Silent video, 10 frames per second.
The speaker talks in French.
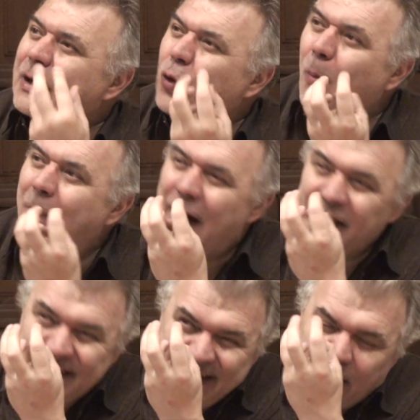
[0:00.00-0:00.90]
combats
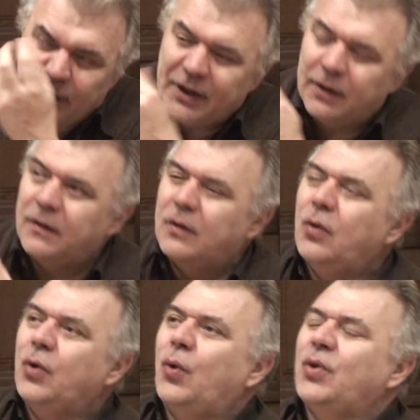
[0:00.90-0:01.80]
internes
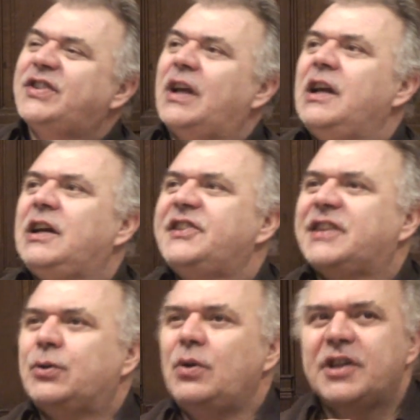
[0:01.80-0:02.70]
euh, au sein de l'Église
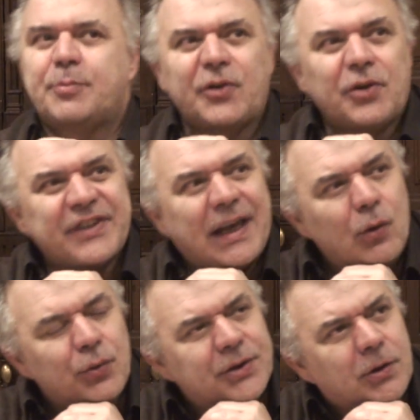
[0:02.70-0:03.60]
catholique. Pendant très
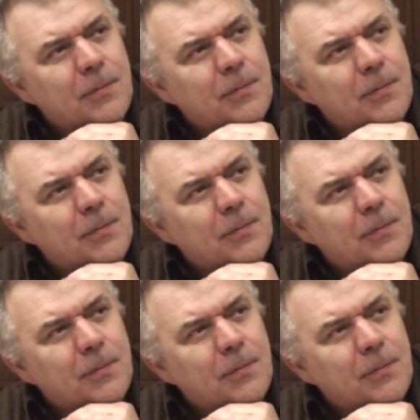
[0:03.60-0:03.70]
longtemps,